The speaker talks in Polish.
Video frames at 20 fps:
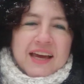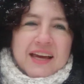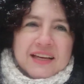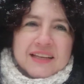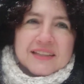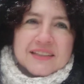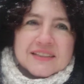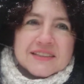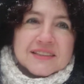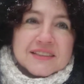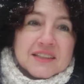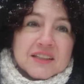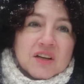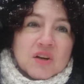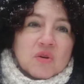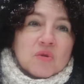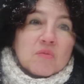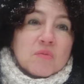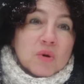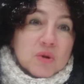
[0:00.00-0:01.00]
e, z
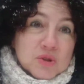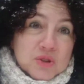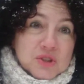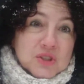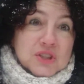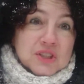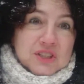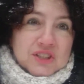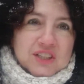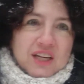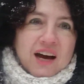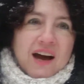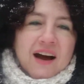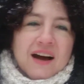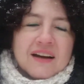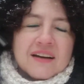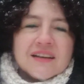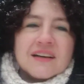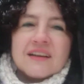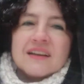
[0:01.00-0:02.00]
cyklu Moc
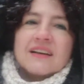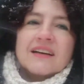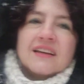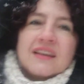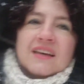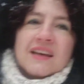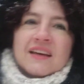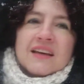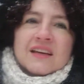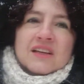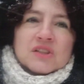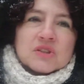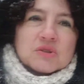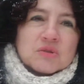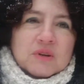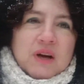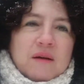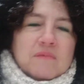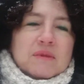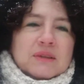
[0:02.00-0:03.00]
Życia,
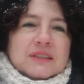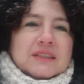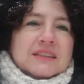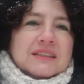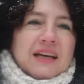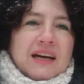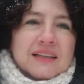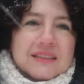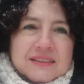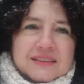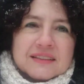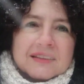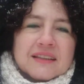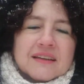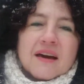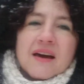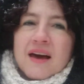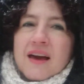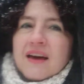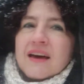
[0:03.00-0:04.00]
Sztuka Medytacji.
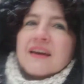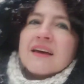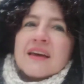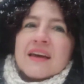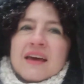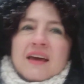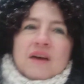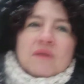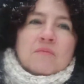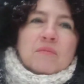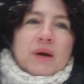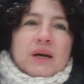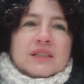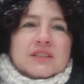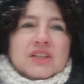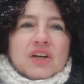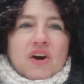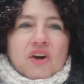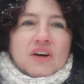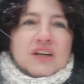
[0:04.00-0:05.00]

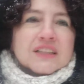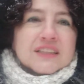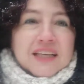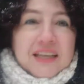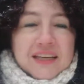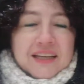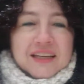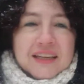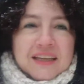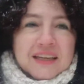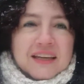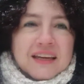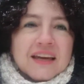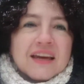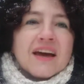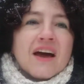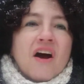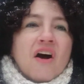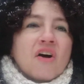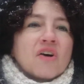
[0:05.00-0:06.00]
Będzie o energii,
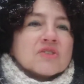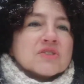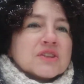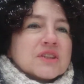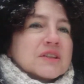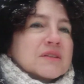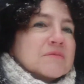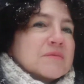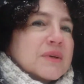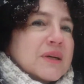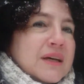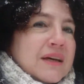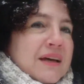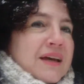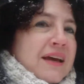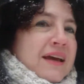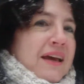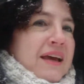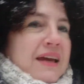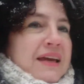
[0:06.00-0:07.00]
o tym,
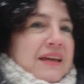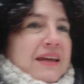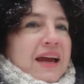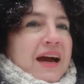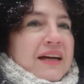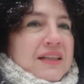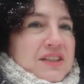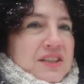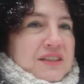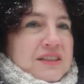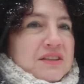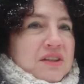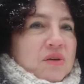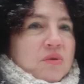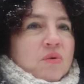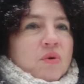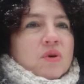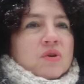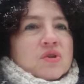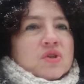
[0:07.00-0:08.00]
jak się z nią
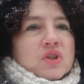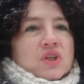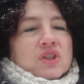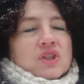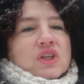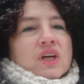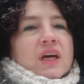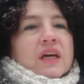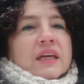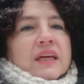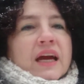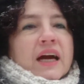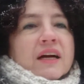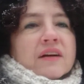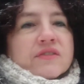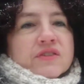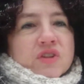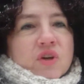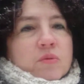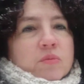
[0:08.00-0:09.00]
łączyć, jak
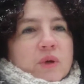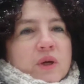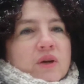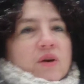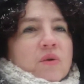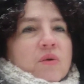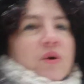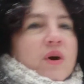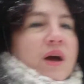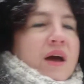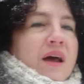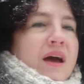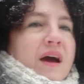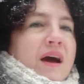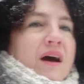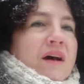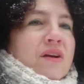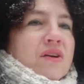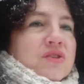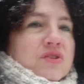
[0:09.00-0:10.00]
w sobie ją
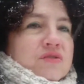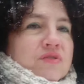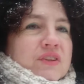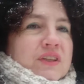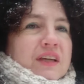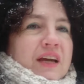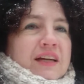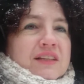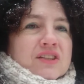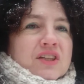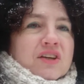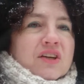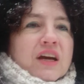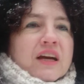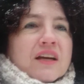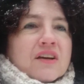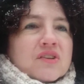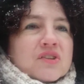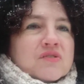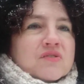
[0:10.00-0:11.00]
rozwijać,
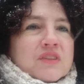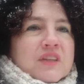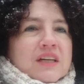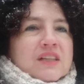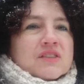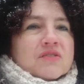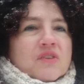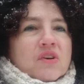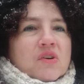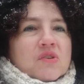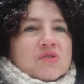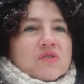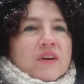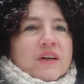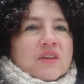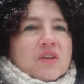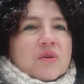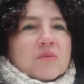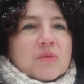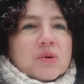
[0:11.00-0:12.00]
jak rozwijać swoją
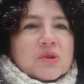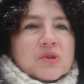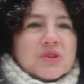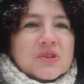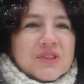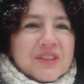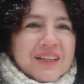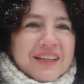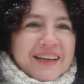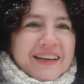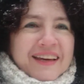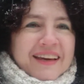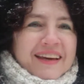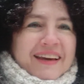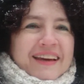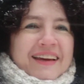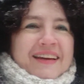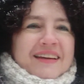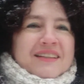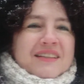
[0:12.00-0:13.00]
świadomość,
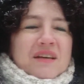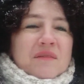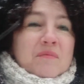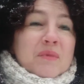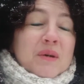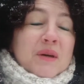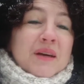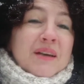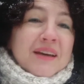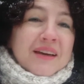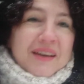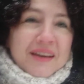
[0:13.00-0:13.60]
żeby